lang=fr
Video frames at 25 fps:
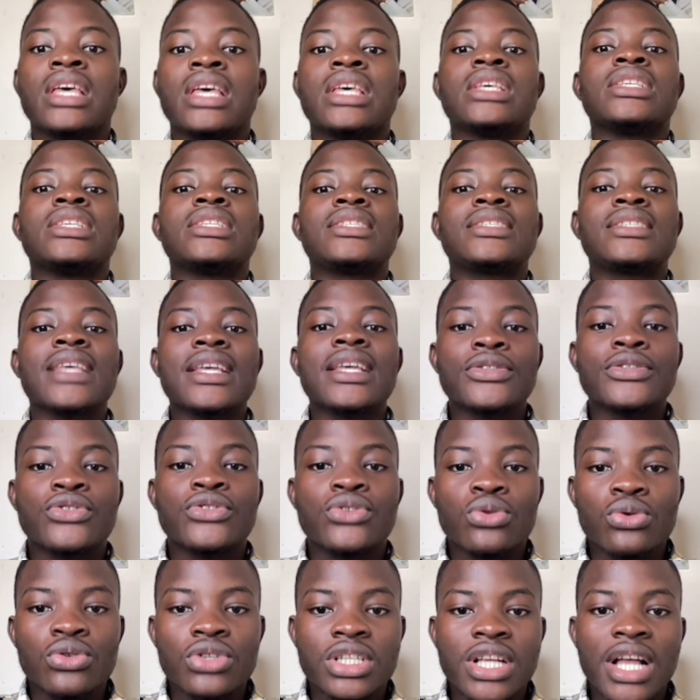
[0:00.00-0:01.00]
cette
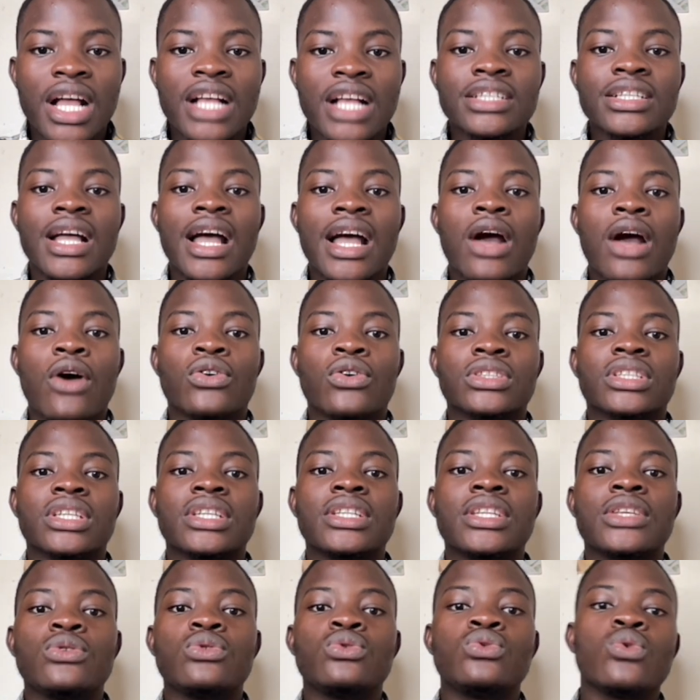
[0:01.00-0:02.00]
surcharge a
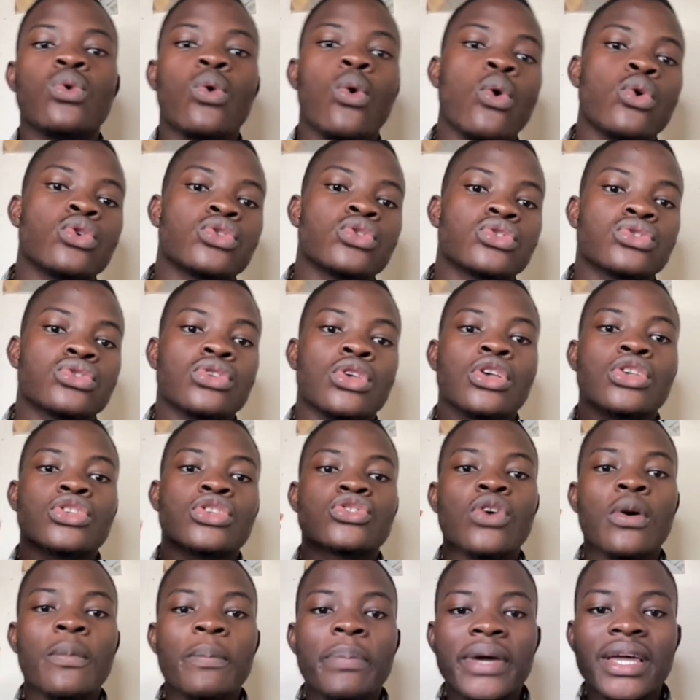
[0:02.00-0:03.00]
entraîné une hausse
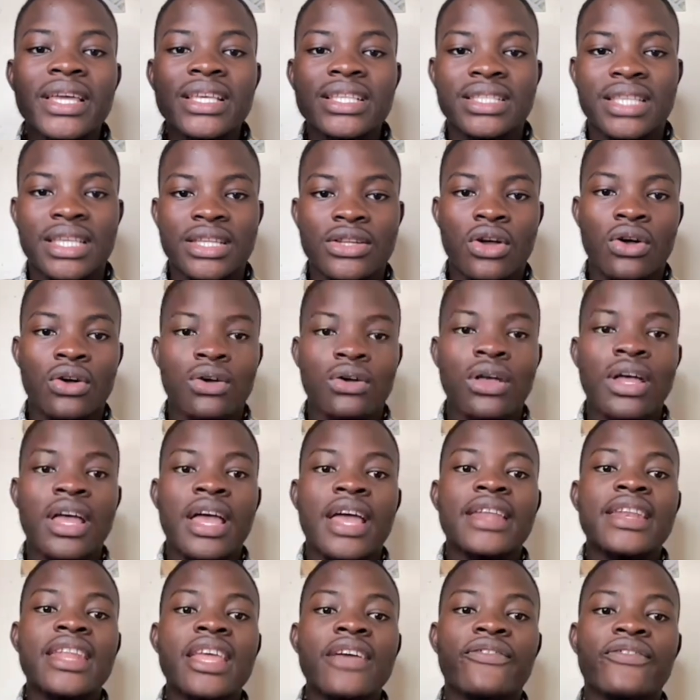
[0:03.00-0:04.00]
sans précédent
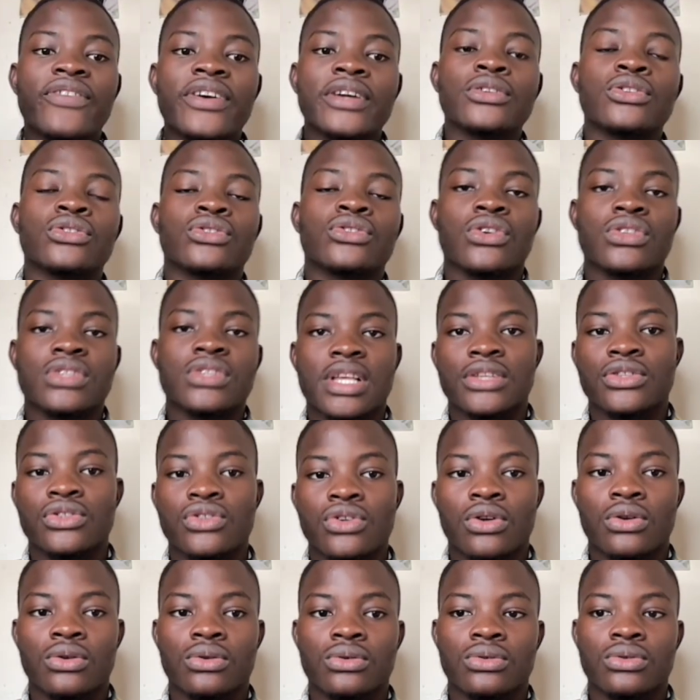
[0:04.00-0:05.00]
des frais de transaction.